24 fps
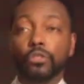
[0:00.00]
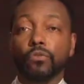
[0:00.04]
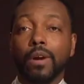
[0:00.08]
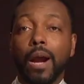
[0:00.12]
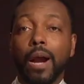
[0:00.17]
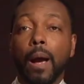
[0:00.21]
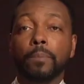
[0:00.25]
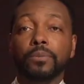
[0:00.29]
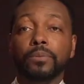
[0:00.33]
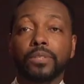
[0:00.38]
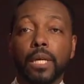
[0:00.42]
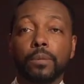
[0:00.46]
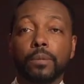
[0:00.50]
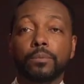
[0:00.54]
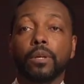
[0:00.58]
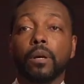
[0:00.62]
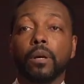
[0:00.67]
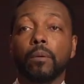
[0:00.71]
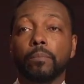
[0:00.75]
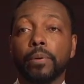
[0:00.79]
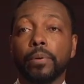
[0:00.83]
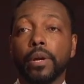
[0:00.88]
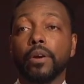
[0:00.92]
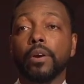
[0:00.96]

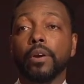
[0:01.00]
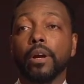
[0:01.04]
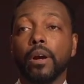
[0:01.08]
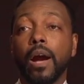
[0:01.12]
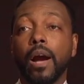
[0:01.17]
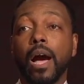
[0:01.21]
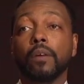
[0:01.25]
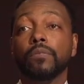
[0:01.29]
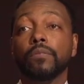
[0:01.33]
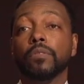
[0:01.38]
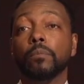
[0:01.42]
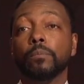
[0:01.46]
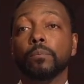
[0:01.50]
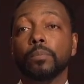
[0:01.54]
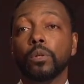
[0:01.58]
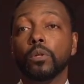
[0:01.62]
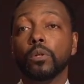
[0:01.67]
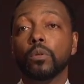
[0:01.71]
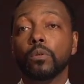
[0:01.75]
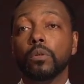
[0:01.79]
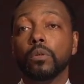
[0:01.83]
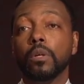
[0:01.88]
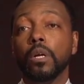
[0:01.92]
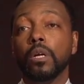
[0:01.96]
pré-adamitas morreram no
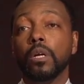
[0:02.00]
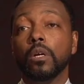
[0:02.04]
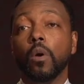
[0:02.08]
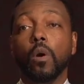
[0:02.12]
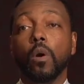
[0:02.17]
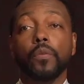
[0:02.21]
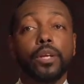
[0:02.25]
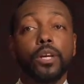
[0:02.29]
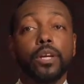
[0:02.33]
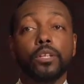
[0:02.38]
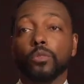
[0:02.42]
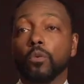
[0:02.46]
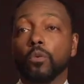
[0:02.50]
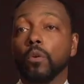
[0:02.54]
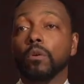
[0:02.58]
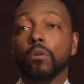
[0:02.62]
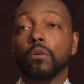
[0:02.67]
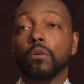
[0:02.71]
cataclismo.